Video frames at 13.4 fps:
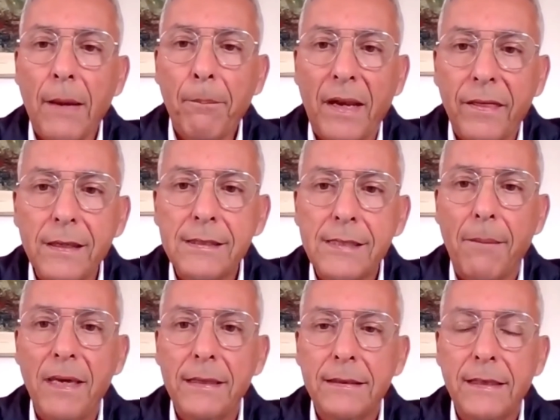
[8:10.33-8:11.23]

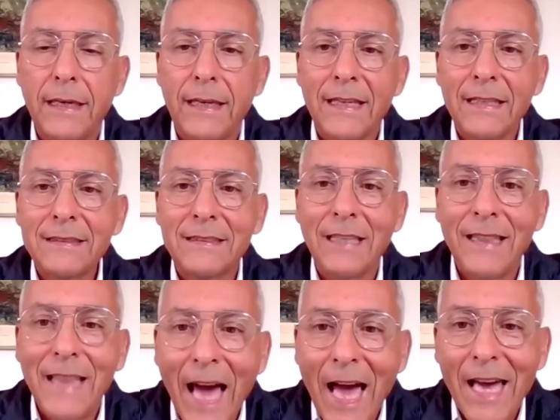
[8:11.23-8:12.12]
precisamente te
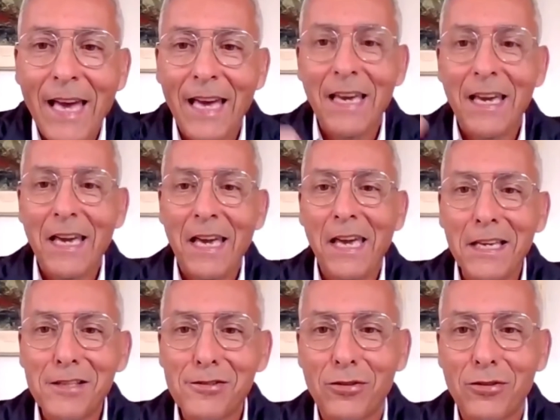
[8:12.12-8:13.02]
da
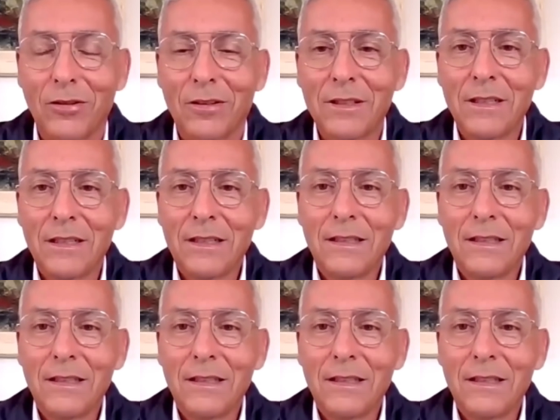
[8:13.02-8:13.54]
esto,